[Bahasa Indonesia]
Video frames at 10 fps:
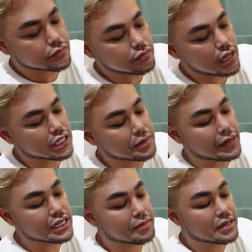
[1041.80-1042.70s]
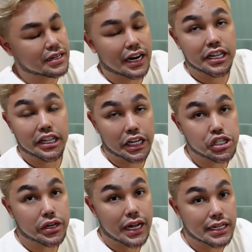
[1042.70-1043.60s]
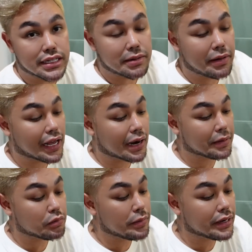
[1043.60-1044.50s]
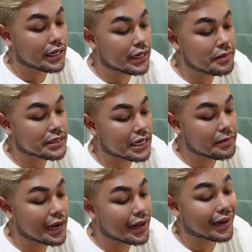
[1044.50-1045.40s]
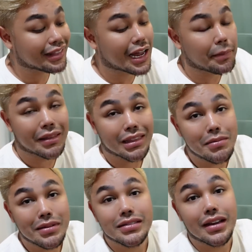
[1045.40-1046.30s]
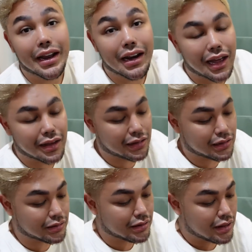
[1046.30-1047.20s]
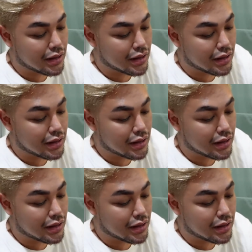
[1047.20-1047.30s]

yeah. sepanjang Miss Grand Internasional jadi black carpet momen ini bisa dibilang red carpetnya Miss Grand lah gitu